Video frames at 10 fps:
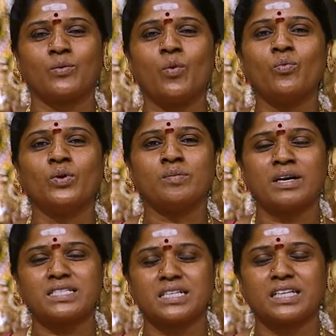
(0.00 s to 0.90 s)
ஒவ்வொரு
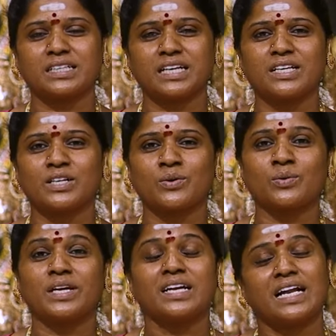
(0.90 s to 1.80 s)
மனுஷன்கிட்டயும்
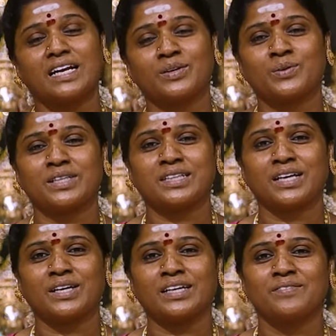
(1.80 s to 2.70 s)
இருக்கக்கூடிய நல்ல
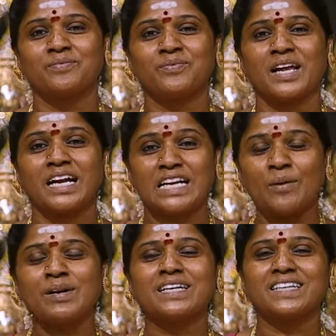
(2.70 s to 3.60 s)
குணத்தைய
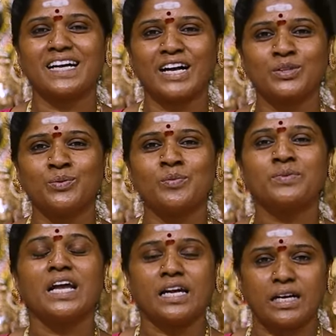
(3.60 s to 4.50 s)
நமக்கு அதுவும்
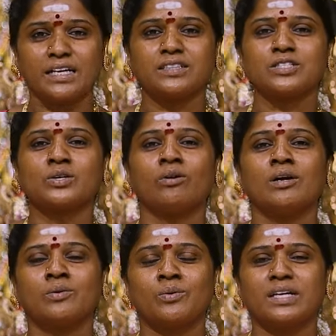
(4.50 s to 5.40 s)
எடுத்து
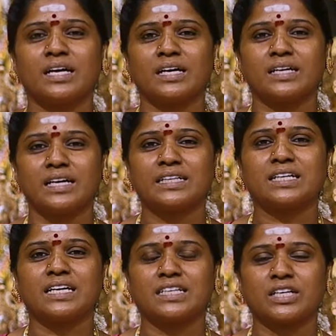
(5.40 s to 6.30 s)
சொல்லக்கூடிய
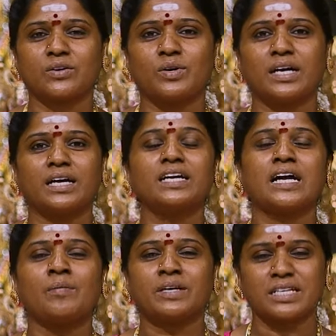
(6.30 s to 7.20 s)
இடத்துல இருக்கிறவங்க
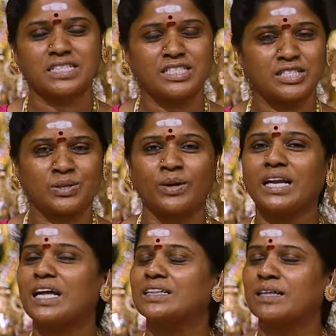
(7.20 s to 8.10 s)
நாம ரசிச்சு
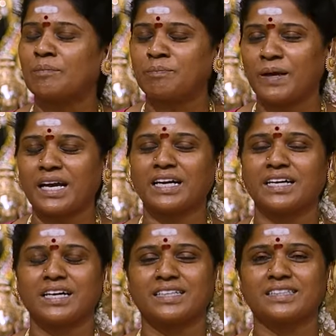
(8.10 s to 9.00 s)
சொல்லலாம் தப்பே
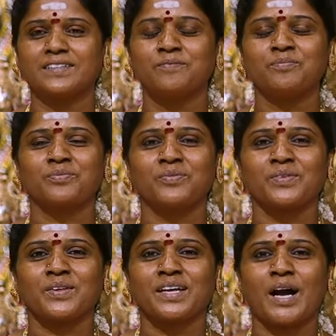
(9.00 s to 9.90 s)
கிடையாது
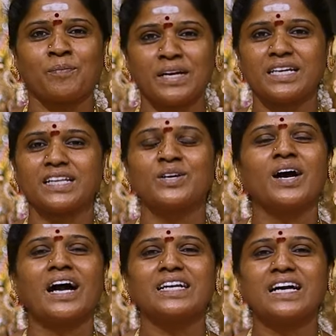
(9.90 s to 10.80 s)

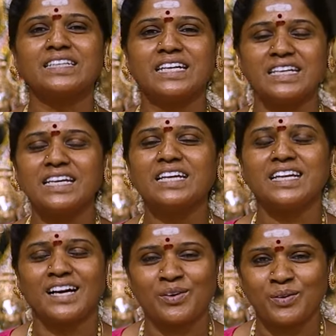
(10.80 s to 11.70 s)
அப்படின்றதையும் ஆண்டாள்கிட்ட
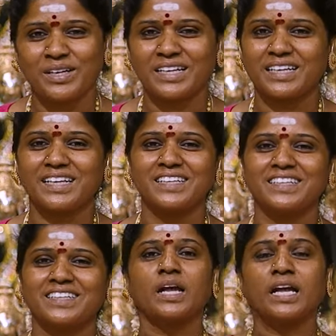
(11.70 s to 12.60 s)
இன்னைக்கு நான் உணர்றேன்
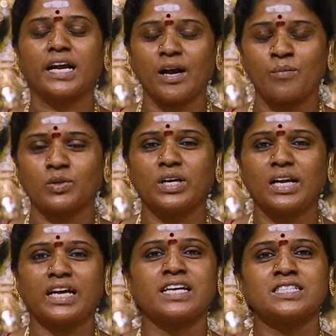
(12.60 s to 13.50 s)
ஏன்னா
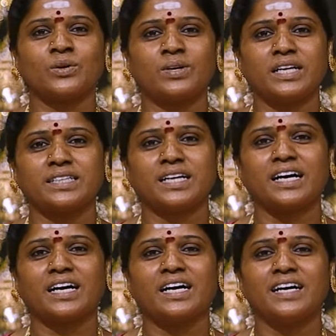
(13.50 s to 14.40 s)
முதல்லயே சொல்லிட்டா